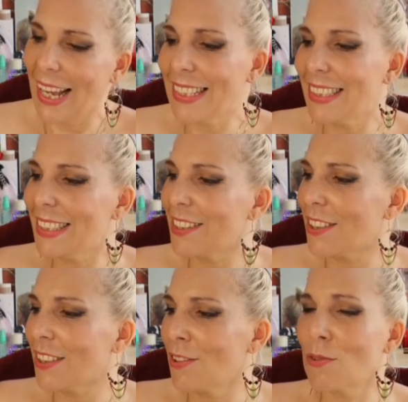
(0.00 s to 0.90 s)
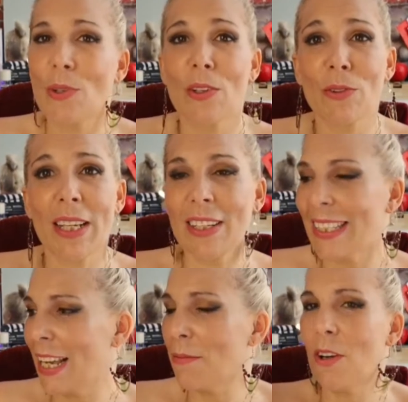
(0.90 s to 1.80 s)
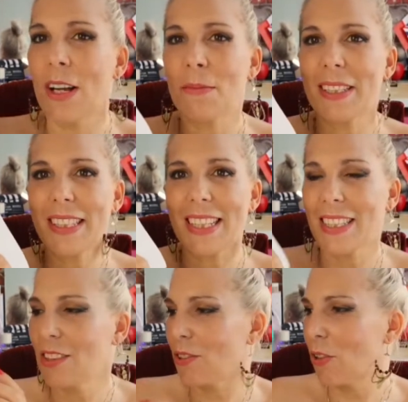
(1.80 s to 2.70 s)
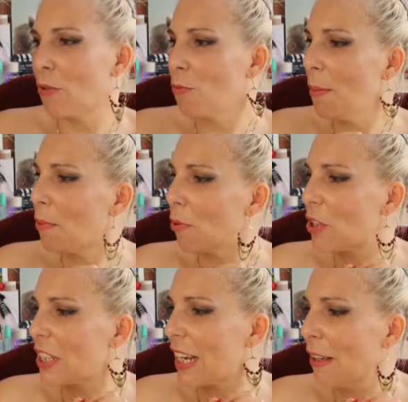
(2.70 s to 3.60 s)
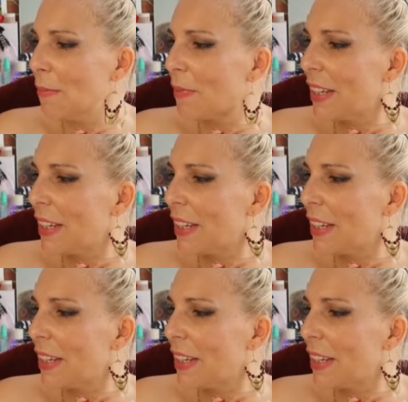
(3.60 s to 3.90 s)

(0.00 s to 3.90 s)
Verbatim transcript: Indice, on a, également un petit indice sur le mois prochain.